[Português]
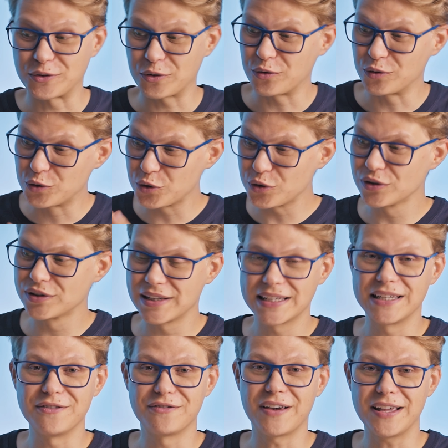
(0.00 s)
eu tô com tudo isso
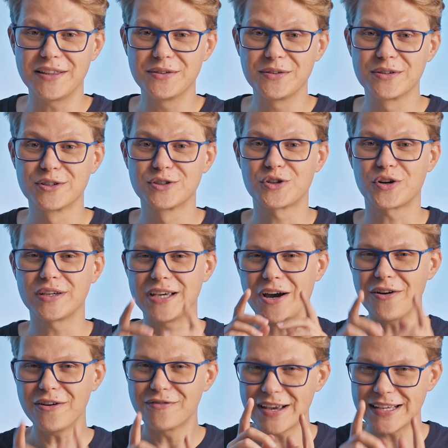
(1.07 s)
daqui feito, só que
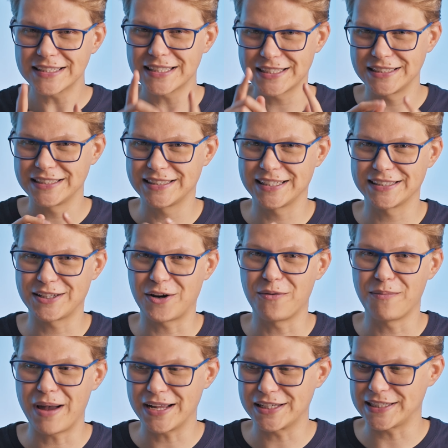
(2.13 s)
ao invés da gente testar
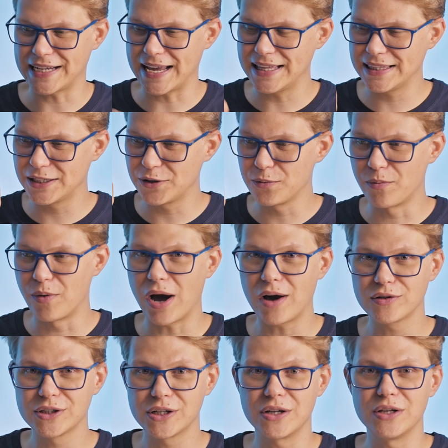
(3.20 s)
o match entre o
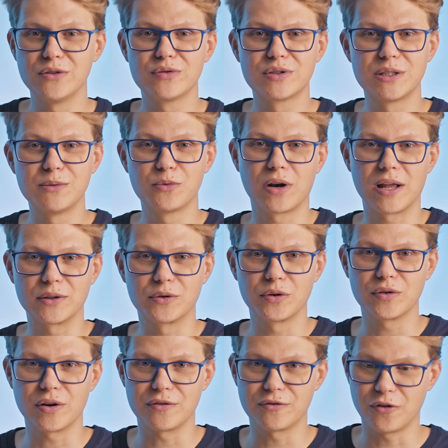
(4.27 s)
browser e um
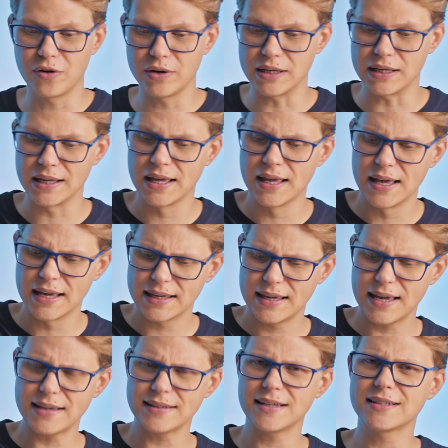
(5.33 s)
simulador do iPhone,
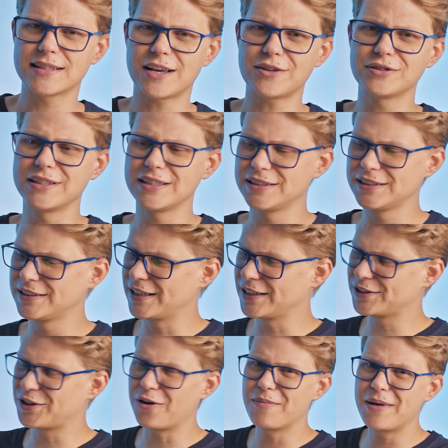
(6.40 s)
que, que vocês acham da gente
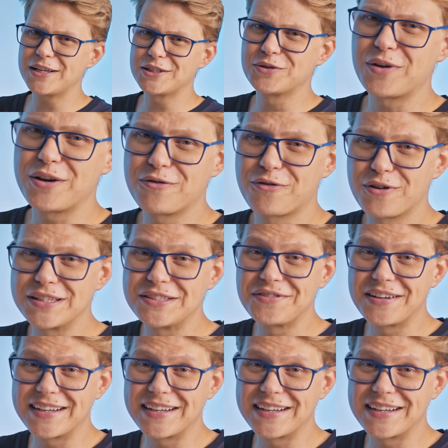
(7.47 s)
testar o Match no iPhone de